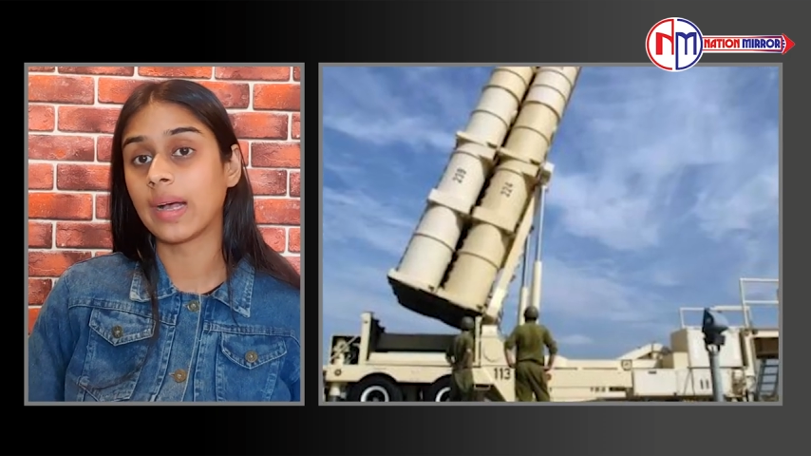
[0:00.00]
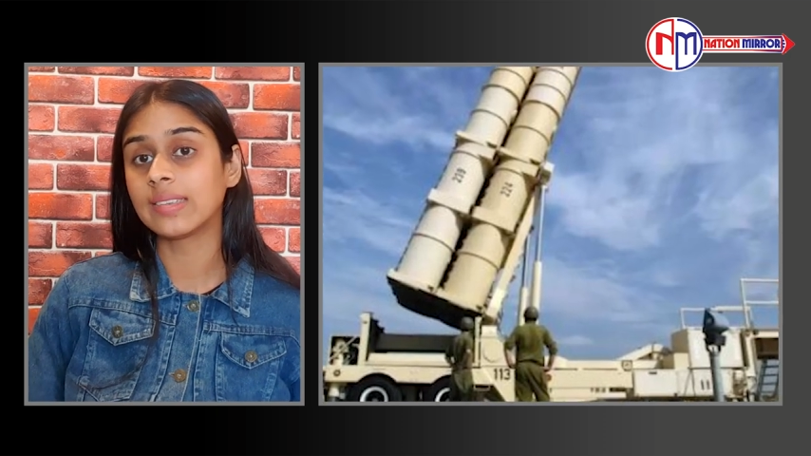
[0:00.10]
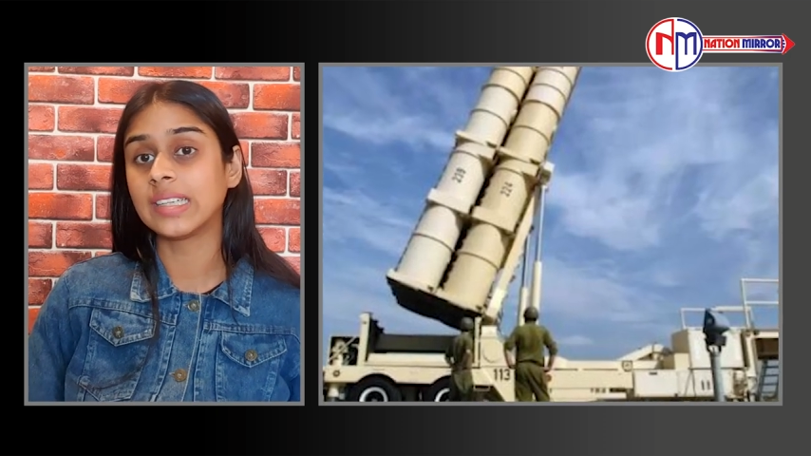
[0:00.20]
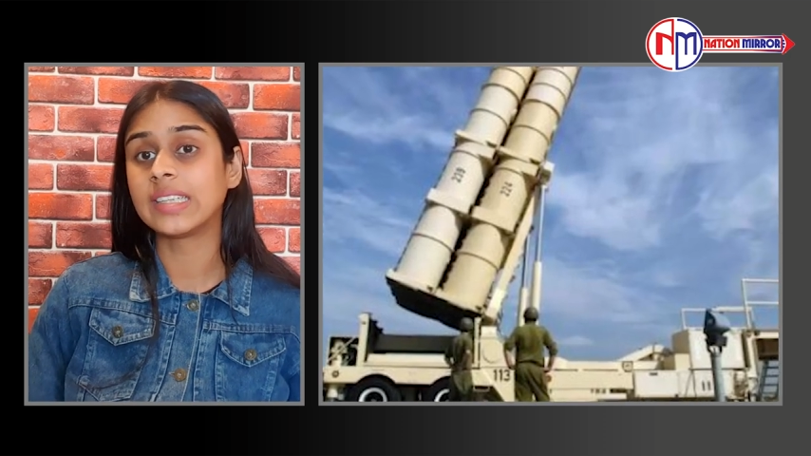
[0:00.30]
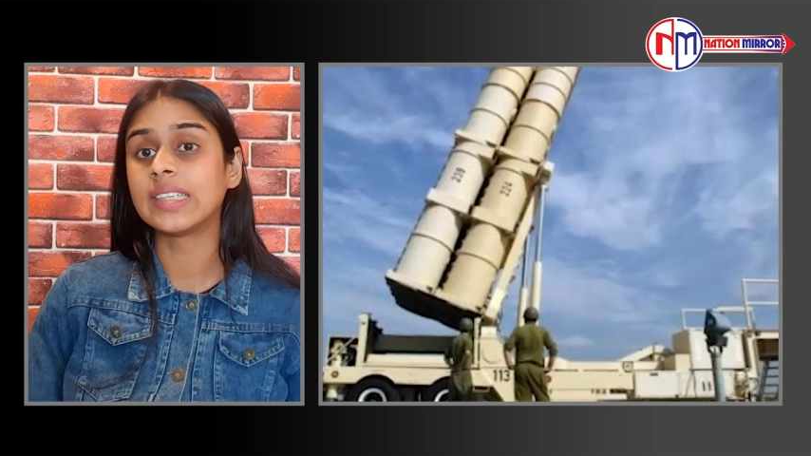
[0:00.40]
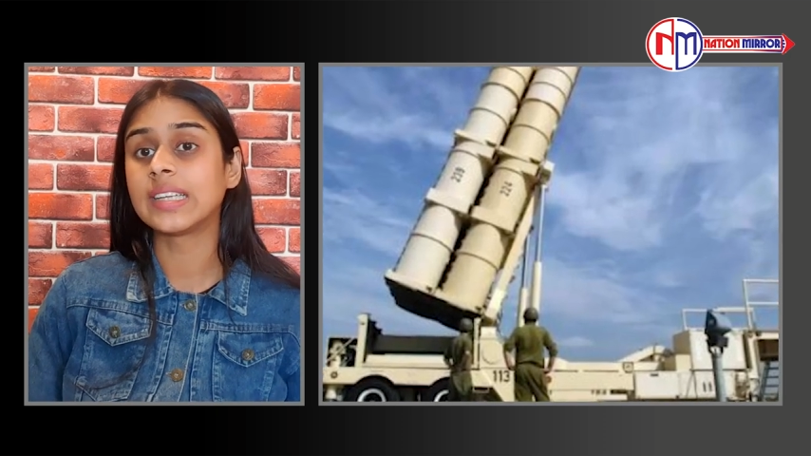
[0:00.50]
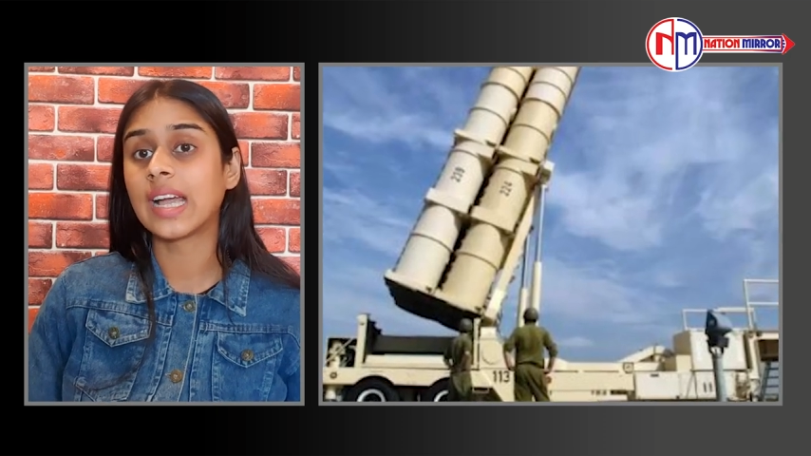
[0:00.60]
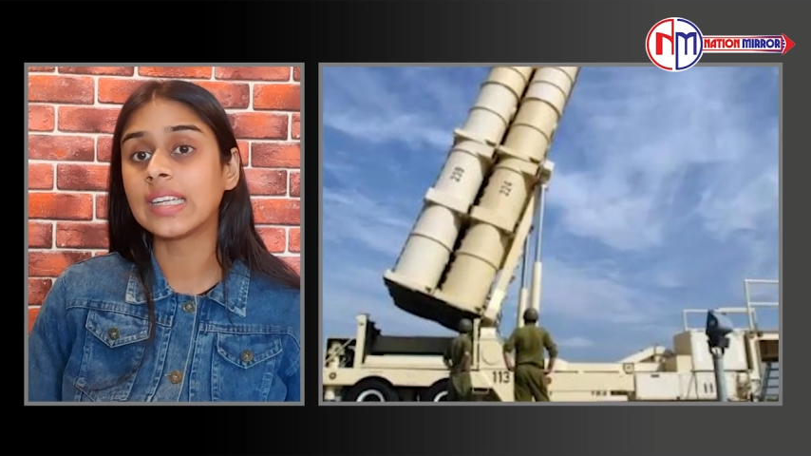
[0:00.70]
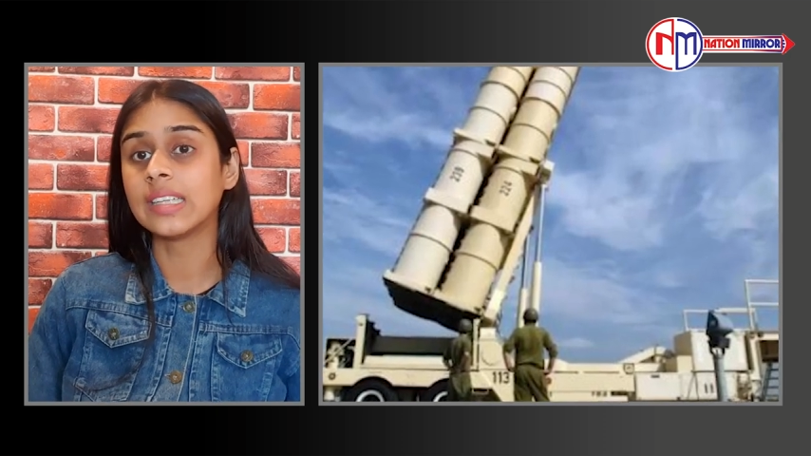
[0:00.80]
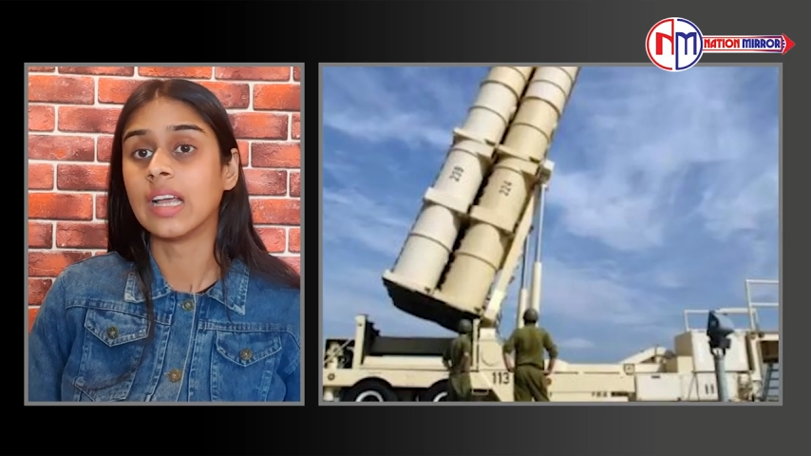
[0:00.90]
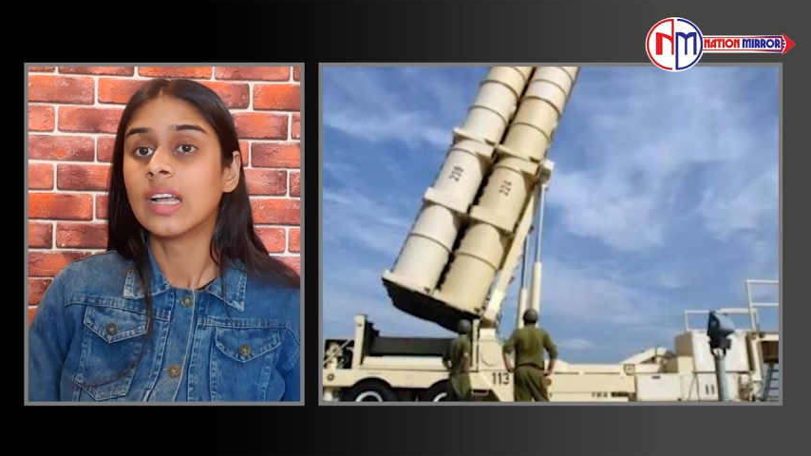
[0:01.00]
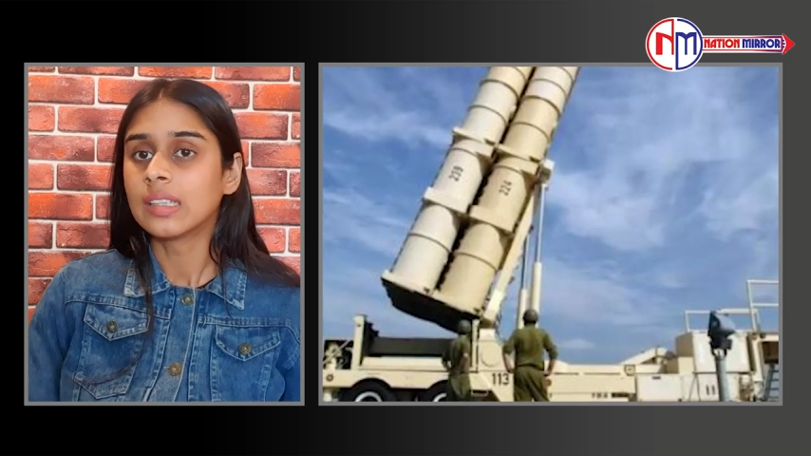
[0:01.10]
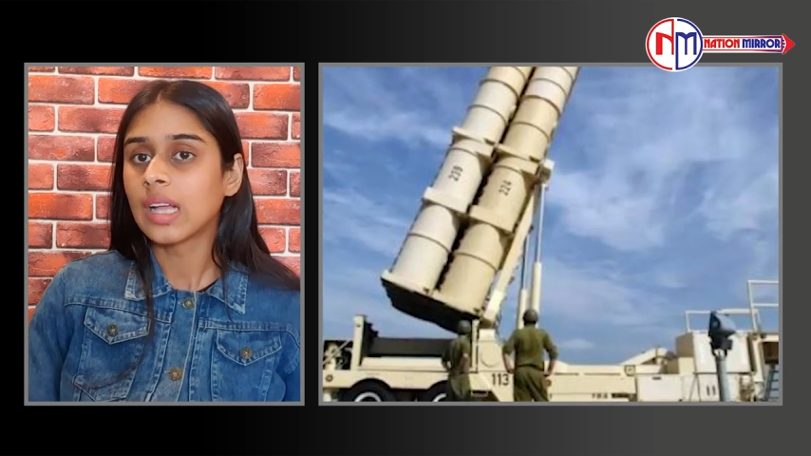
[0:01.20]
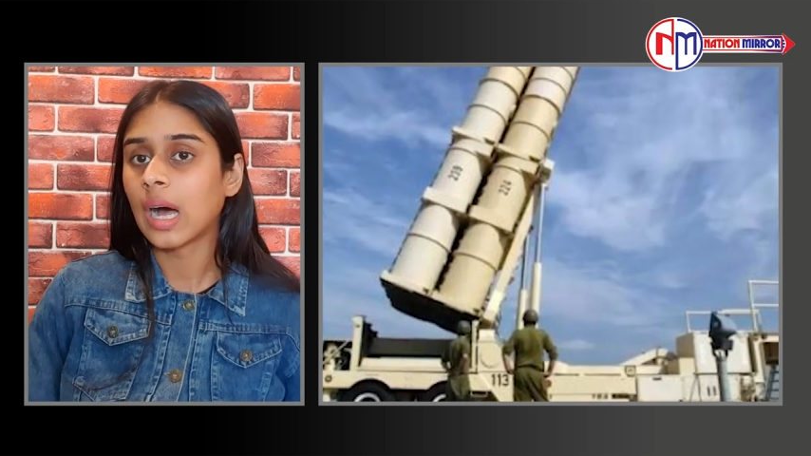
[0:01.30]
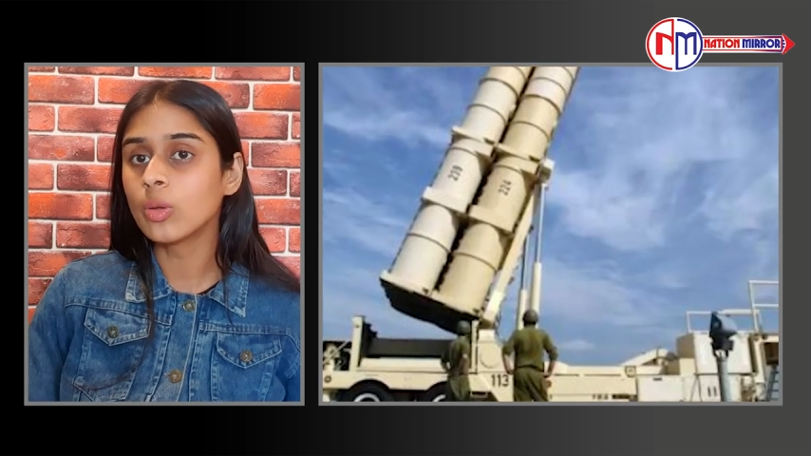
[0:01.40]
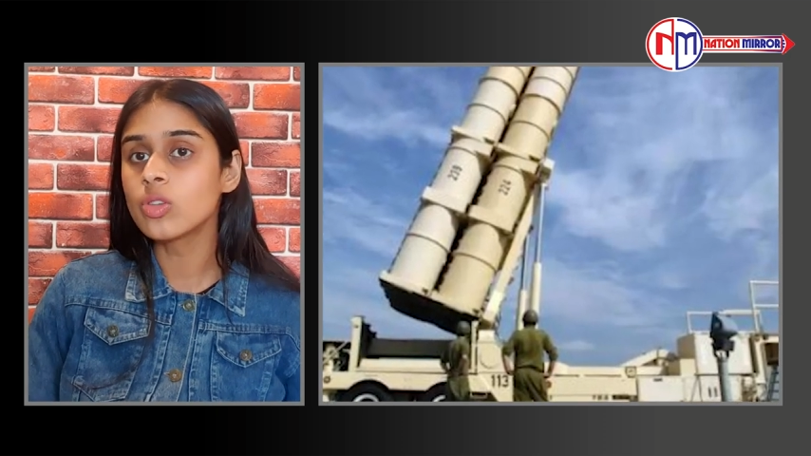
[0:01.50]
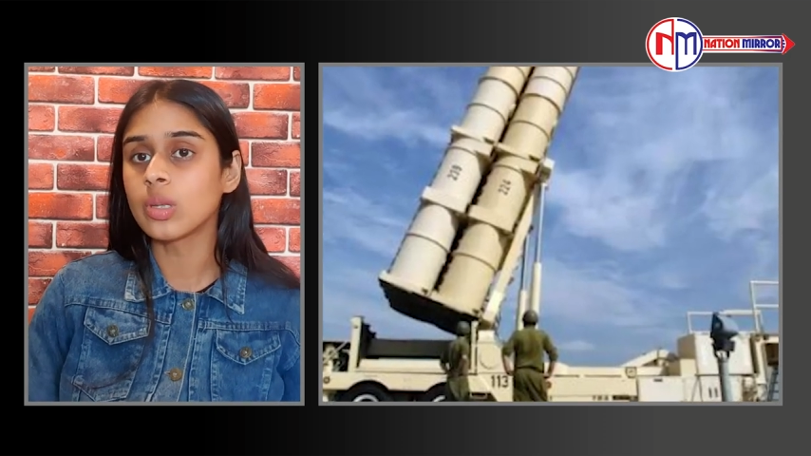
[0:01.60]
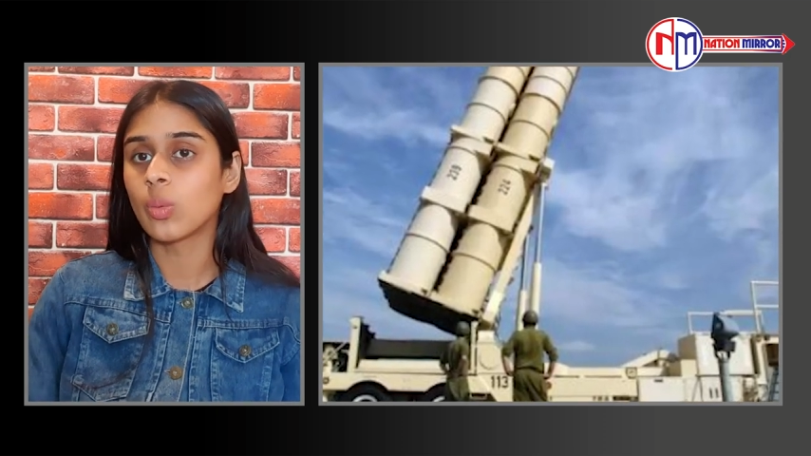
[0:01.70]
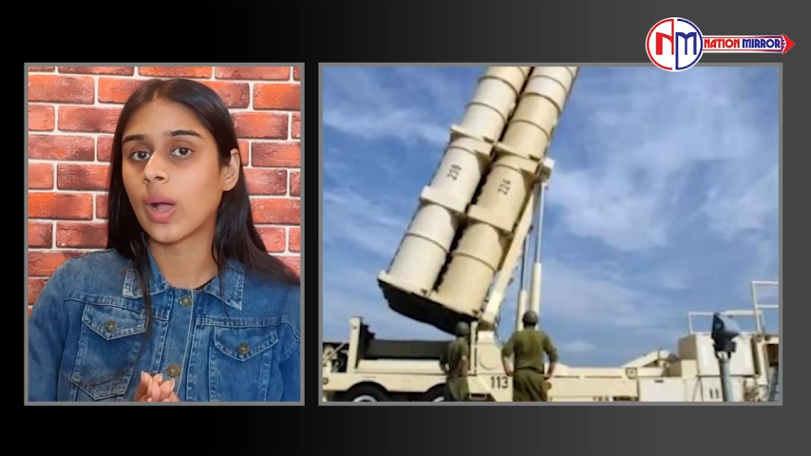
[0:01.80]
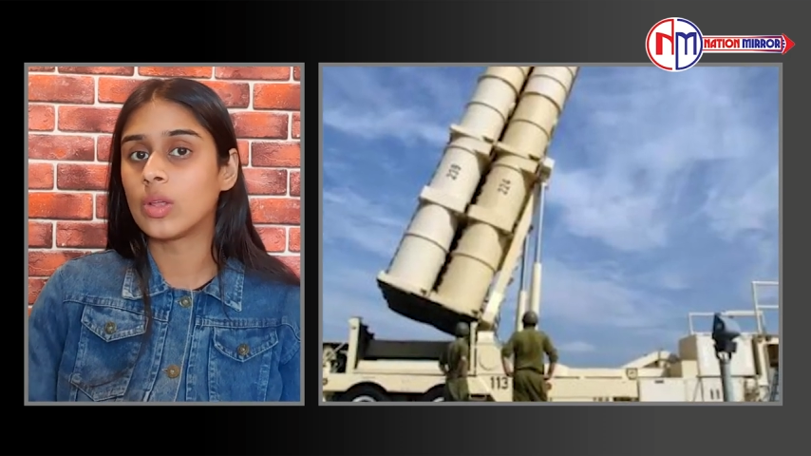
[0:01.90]
पास एटी नाइन
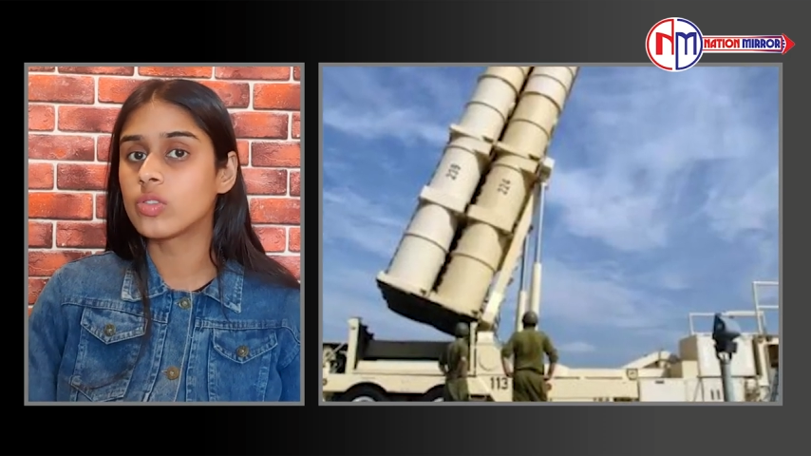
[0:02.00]
थाउजेंड वायु